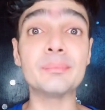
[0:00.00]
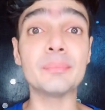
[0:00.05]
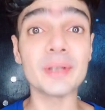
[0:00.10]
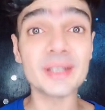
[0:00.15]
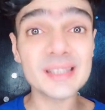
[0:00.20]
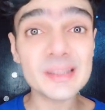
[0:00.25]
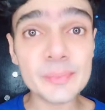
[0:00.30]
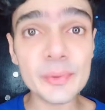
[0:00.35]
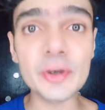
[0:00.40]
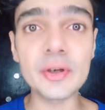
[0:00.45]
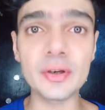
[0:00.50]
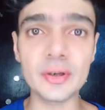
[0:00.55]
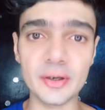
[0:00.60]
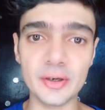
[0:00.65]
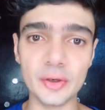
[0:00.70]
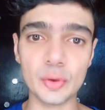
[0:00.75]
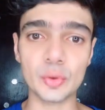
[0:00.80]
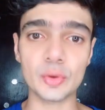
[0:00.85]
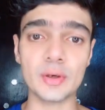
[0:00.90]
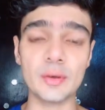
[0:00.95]
पर्सपिरेंट
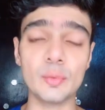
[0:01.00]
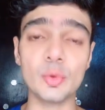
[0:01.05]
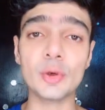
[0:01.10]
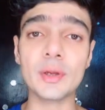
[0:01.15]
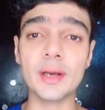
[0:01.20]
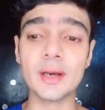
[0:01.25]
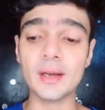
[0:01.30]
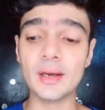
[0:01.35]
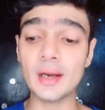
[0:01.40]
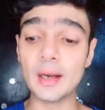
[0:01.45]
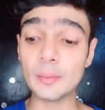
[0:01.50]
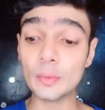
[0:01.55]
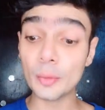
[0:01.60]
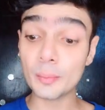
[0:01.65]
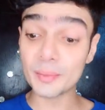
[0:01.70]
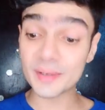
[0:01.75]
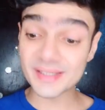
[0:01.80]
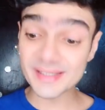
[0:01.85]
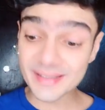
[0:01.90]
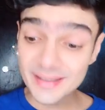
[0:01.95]
डिओड्रेंट वो क्या करेगा आपको
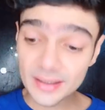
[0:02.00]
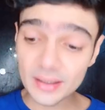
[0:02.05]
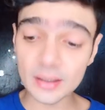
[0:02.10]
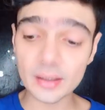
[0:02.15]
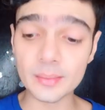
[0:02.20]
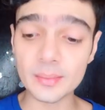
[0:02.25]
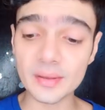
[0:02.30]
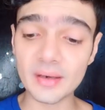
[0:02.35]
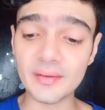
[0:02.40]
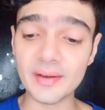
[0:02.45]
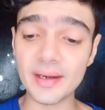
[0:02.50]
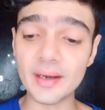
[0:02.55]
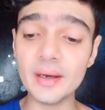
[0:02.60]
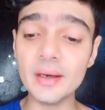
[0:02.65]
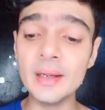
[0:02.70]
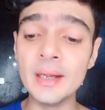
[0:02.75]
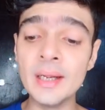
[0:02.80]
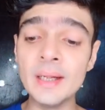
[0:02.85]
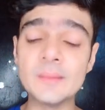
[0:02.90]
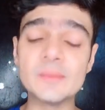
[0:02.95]
पसीना कम दिलवाएगा